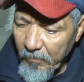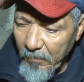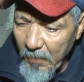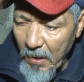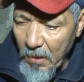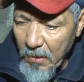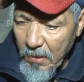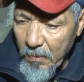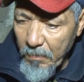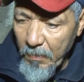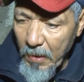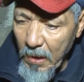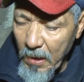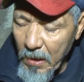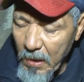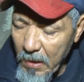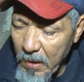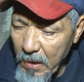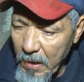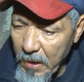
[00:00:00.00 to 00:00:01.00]
مع اني
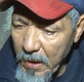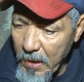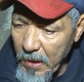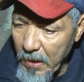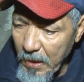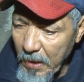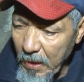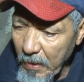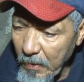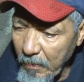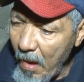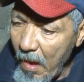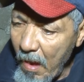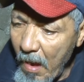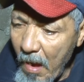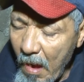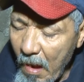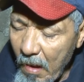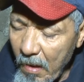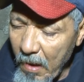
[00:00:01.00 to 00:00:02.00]
ما ريت
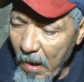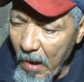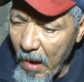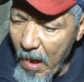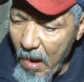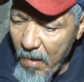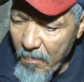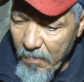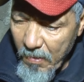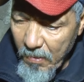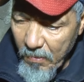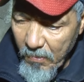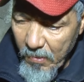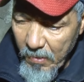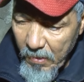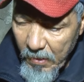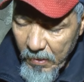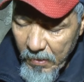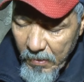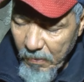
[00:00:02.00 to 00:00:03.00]
لا غالب يا
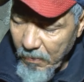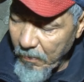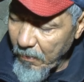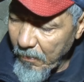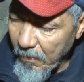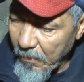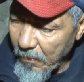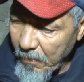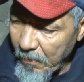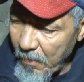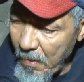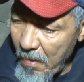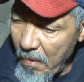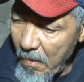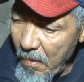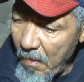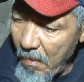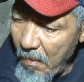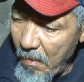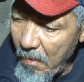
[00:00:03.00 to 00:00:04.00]
خويا
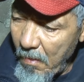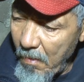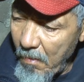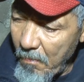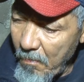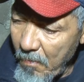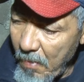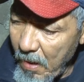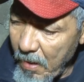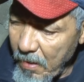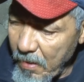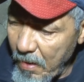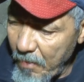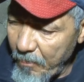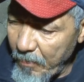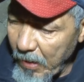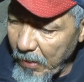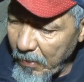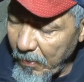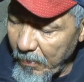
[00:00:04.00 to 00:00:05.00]
مع اني
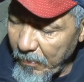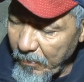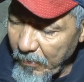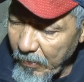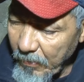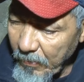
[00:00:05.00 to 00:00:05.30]
مجنون